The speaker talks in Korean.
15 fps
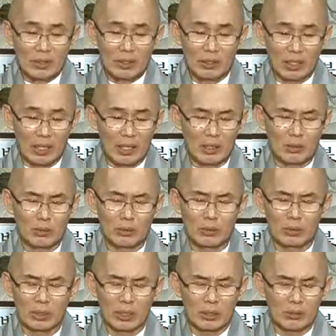그,
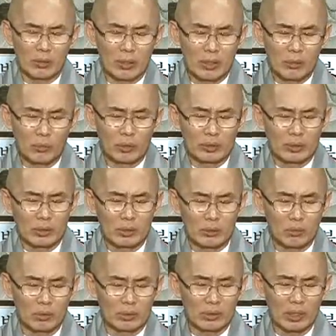아이고, 나는 왜 이렇게 골치,
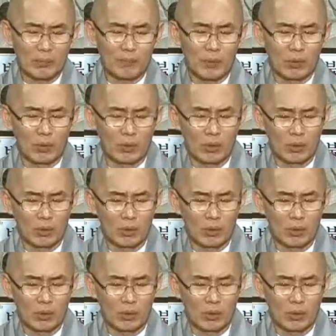골치 아파.